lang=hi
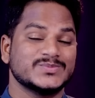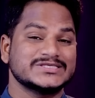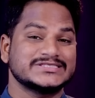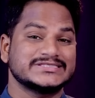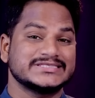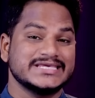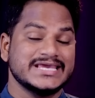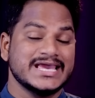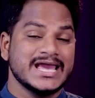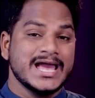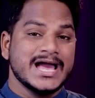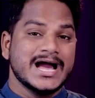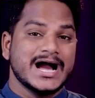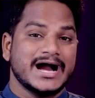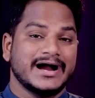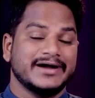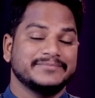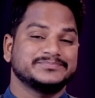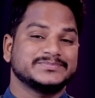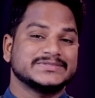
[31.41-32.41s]

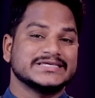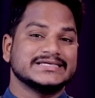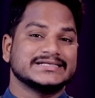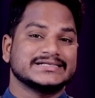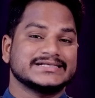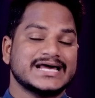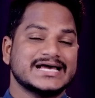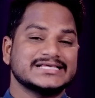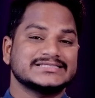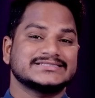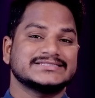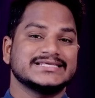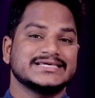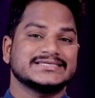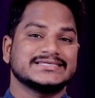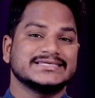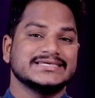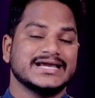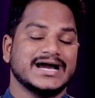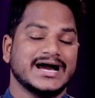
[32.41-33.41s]
मसीह आपके रास्ते
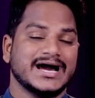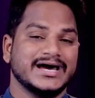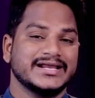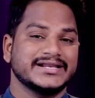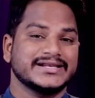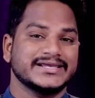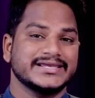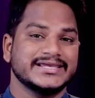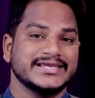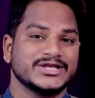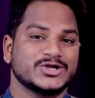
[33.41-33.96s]
की हर